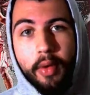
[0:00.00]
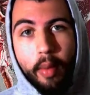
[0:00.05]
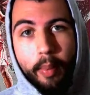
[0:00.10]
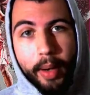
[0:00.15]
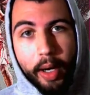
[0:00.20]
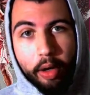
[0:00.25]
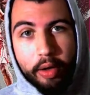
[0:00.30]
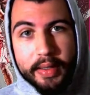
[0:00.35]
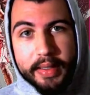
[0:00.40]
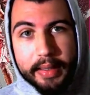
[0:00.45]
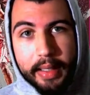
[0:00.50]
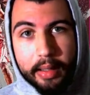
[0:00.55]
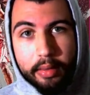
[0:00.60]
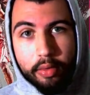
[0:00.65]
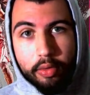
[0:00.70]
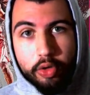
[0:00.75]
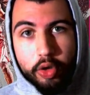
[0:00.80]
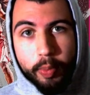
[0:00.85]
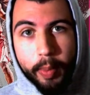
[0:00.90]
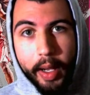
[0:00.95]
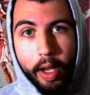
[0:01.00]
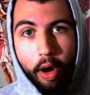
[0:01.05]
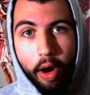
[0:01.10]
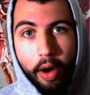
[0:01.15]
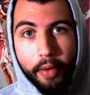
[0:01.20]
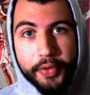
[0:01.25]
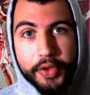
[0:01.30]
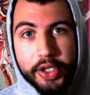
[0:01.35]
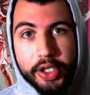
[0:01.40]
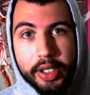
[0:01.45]
vamos para nossa intro dos
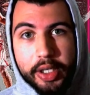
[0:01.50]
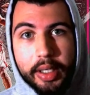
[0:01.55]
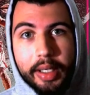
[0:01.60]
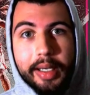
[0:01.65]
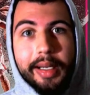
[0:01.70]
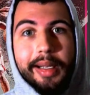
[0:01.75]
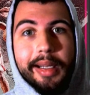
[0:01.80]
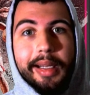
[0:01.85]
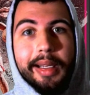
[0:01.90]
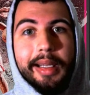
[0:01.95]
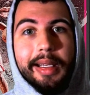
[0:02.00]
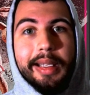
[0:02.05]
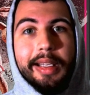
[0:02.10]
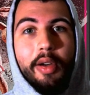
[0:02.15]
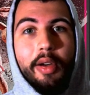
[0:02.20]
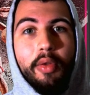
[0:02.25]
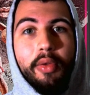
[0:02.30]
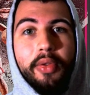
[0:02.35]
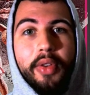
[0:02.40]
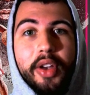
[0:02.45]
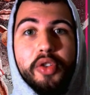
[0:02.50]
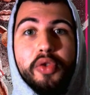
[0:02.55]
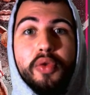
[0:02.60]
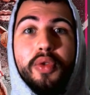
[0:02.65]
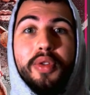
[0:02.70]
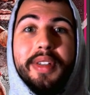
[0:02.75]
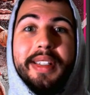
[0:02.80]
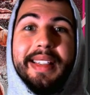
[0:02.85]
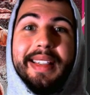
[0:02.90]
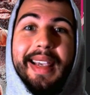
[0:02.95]
playoffs e eu vejo
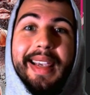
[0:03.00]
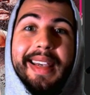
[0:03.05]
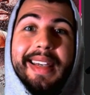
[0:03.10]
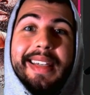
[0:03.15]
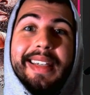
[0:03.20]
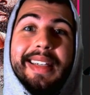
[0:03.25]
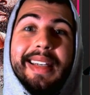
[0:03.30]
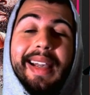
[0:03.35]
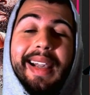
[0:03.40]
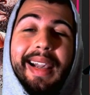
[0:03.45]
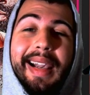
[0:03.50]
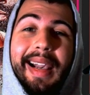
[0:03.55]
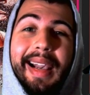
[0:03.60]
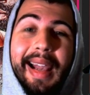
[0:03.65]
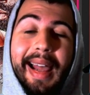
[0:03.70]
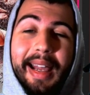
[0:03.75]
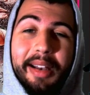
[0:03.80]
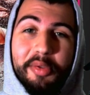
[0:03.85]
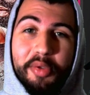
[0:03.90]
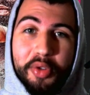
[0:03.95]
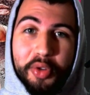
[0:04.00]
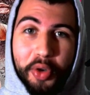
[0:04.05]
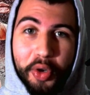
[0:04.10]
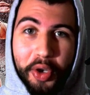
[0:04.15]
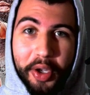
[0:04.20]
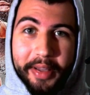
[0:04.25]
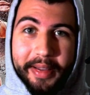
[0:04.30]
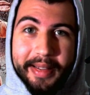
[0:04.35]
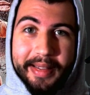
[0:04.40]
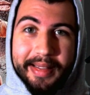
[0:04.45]
vocês lá no
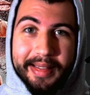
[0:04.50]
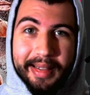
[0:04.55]
Toyota